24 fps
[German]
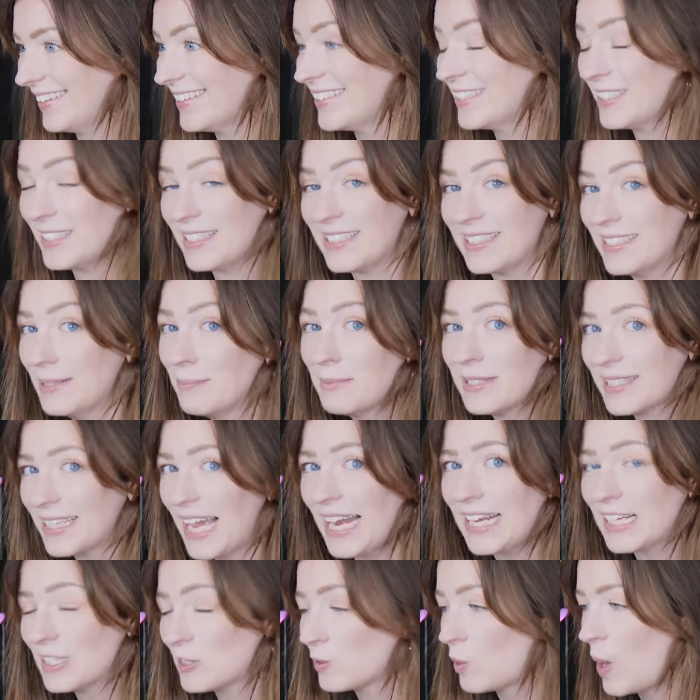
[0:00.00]
Das ist nämlich
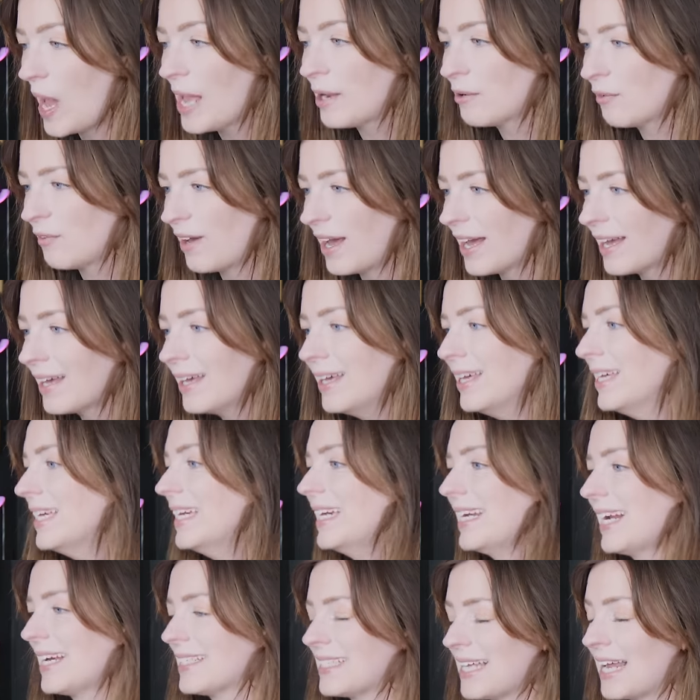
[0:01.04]
gar nicht so einfach,
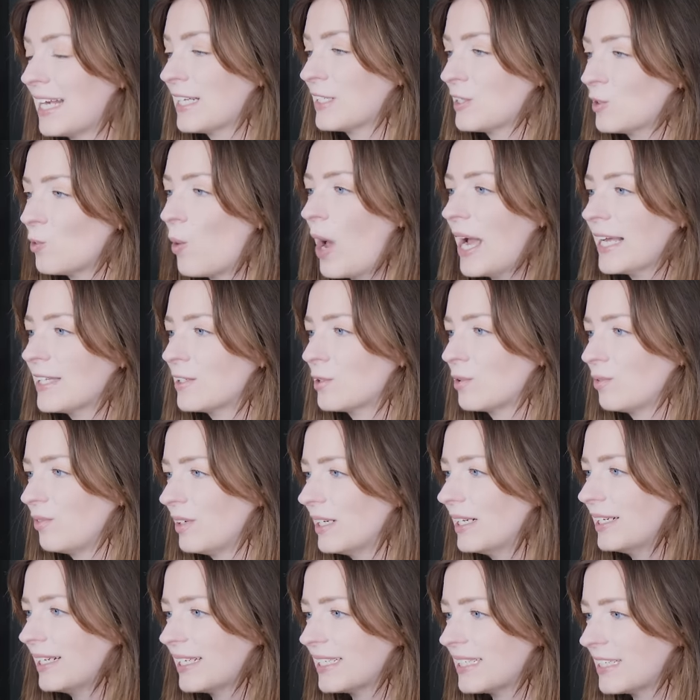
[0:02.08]
das alles so
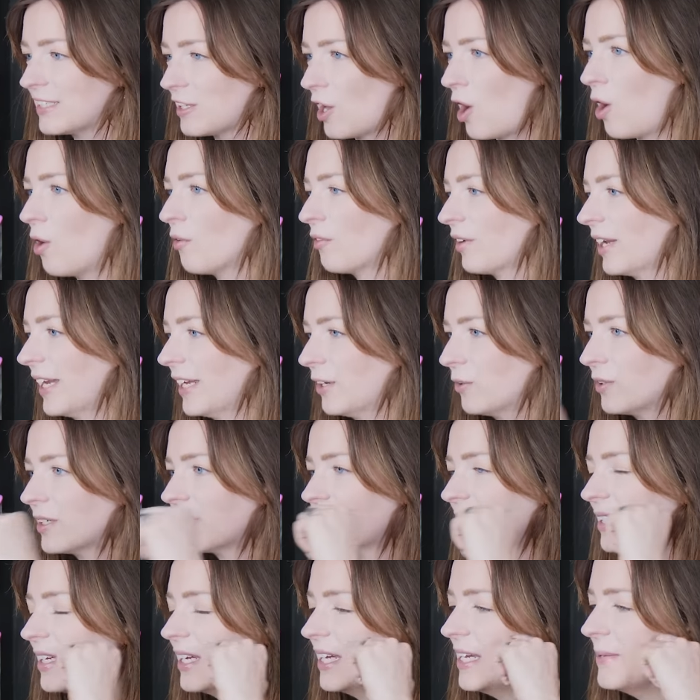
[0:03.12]
einzufädeln, dass das auch aufgeht. Und
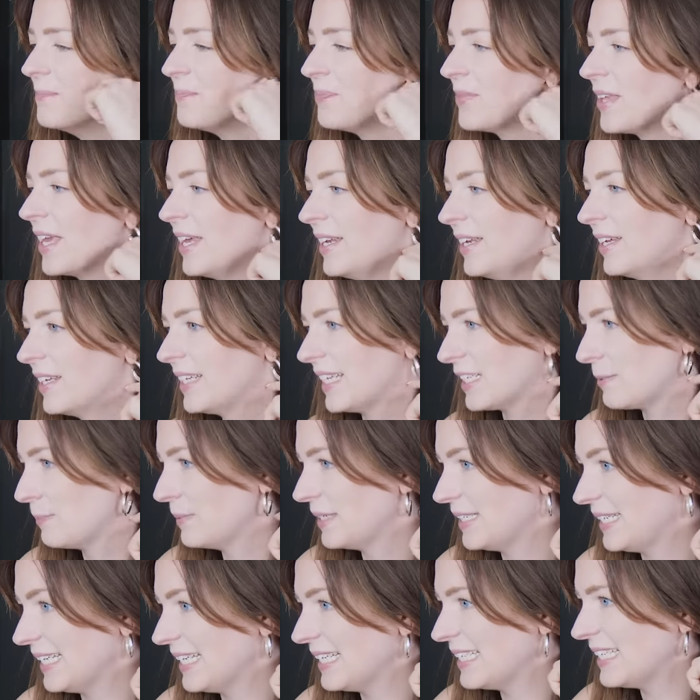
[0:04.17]
ne, das
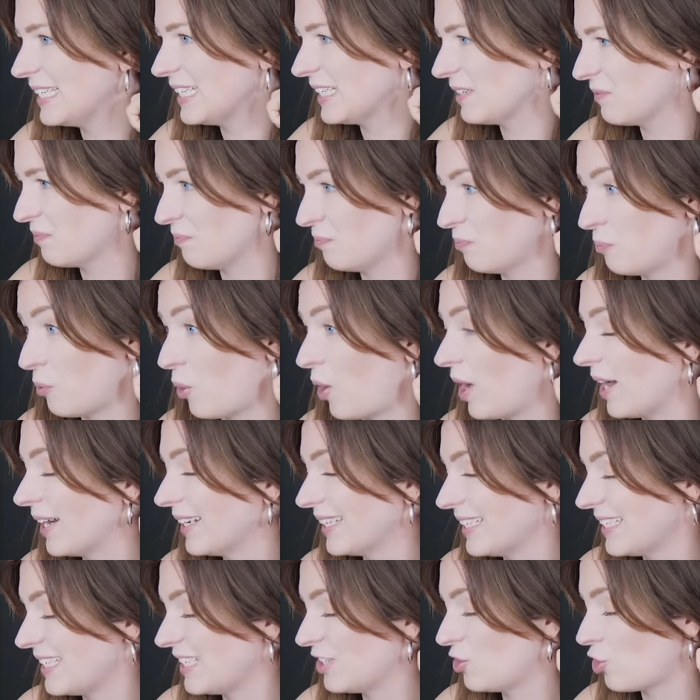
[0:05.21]
mit Daisy, ich, boah,
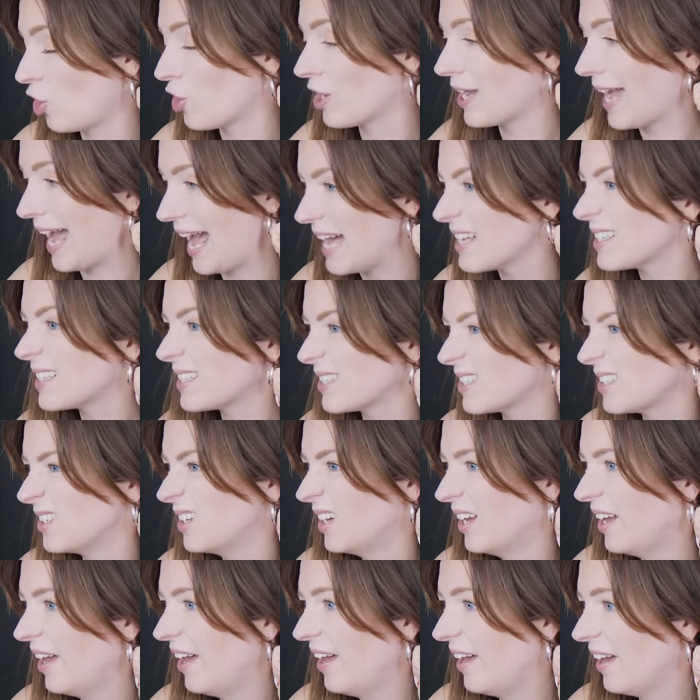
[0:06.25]
das ist schon krass
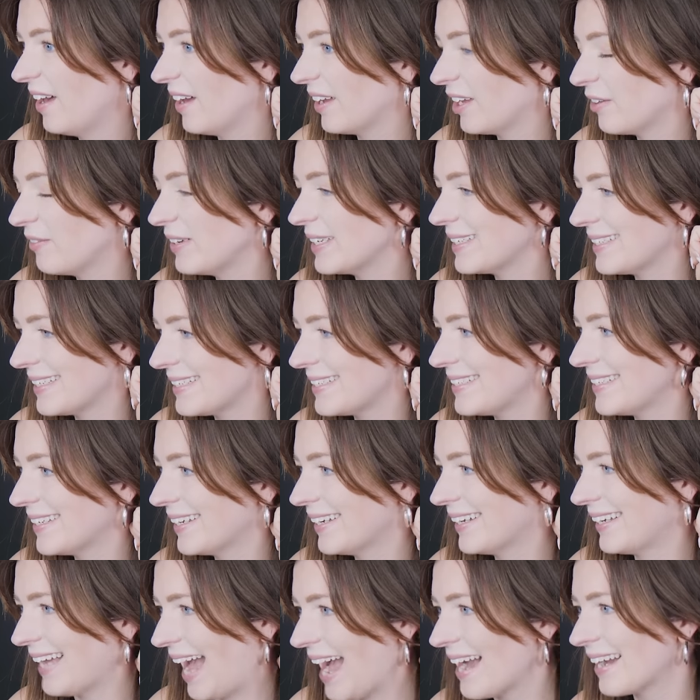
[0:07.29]
gewesen, dass die
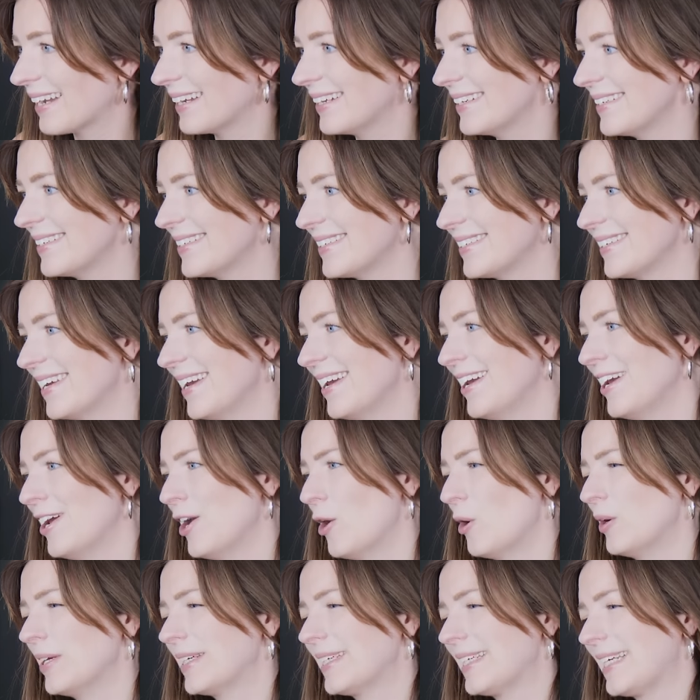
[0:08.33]
gegangen ist.
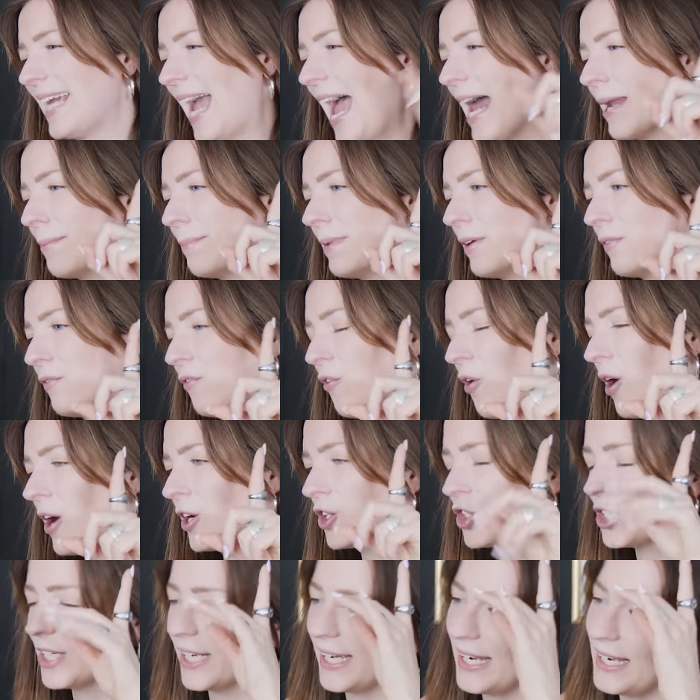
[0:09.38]
Und ich kann mir
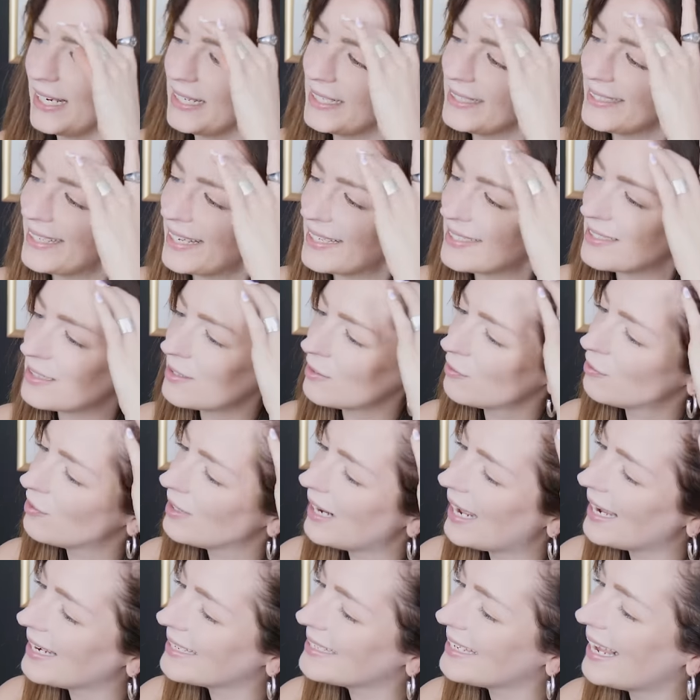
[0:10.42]
vorstellen, dass
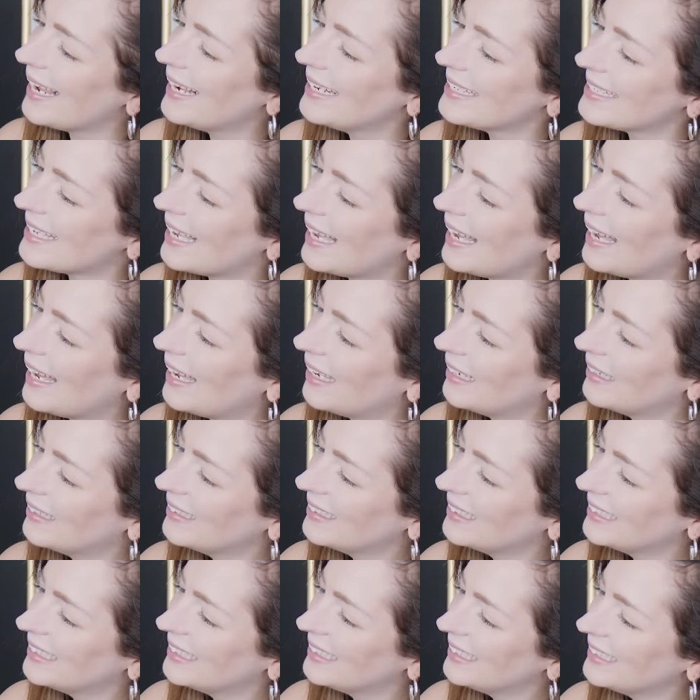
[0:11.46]
vielleicht Elsa
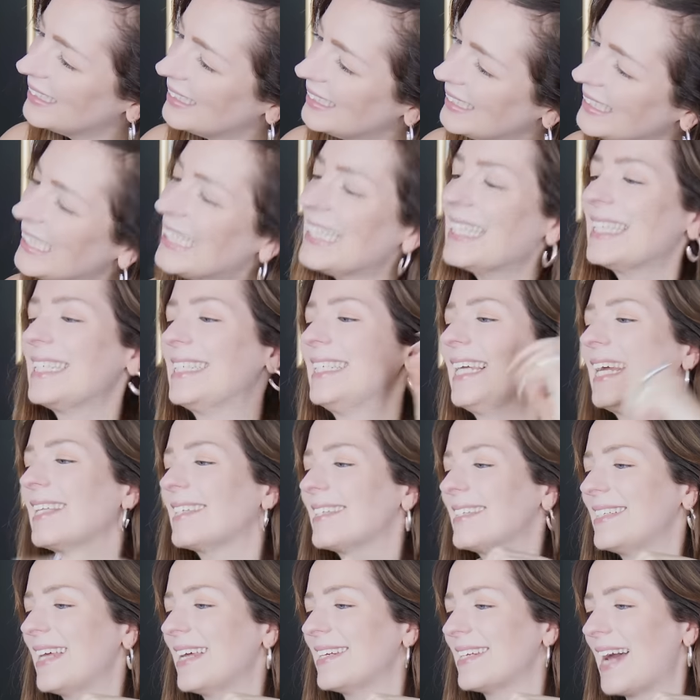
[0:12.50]
nicht
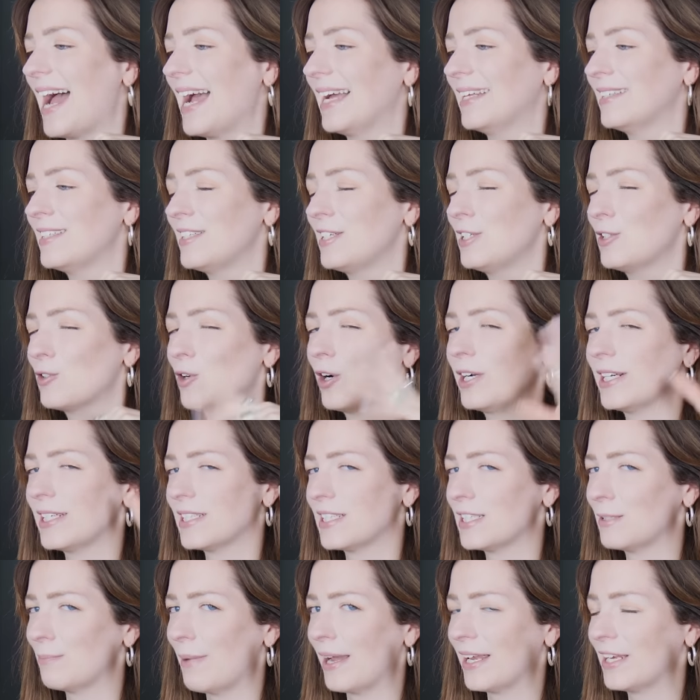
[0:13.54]
jetzt hätte einziehen sollen,
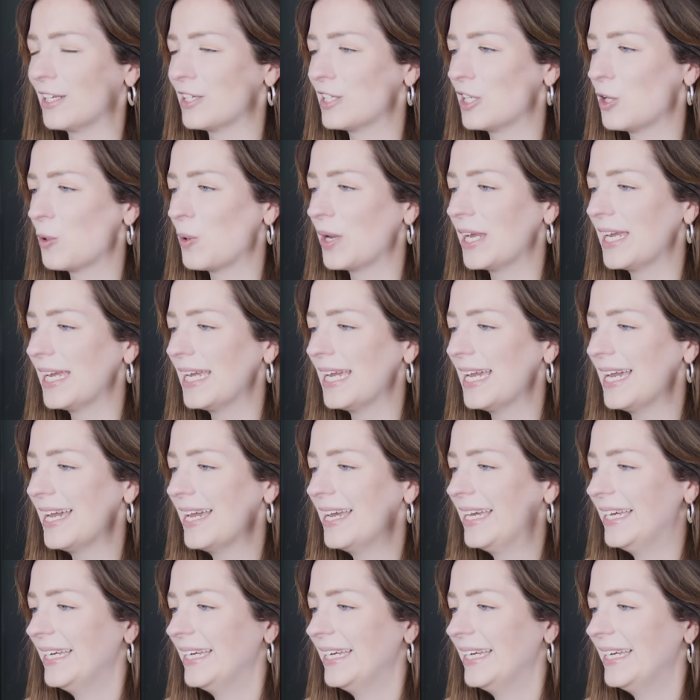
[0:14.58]
das ist meine Theorie.